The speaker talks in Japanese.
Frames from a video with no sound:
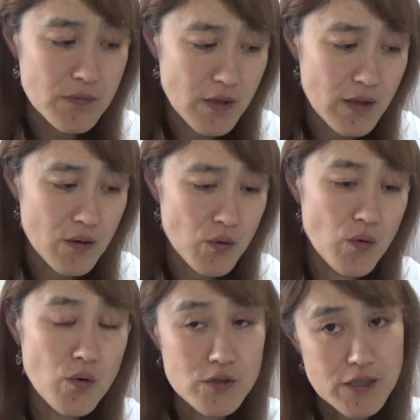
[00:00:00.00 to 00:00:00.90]
ね
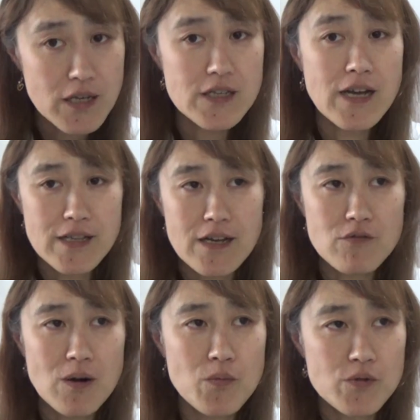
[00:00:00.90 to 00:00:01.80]
広報していきたいな
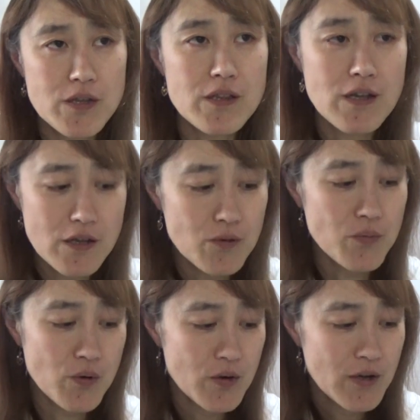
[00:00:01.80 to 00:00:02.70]
とは思ってんねんけど
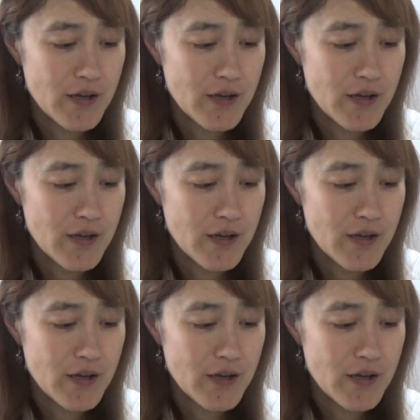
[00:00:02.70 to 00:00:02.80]
も、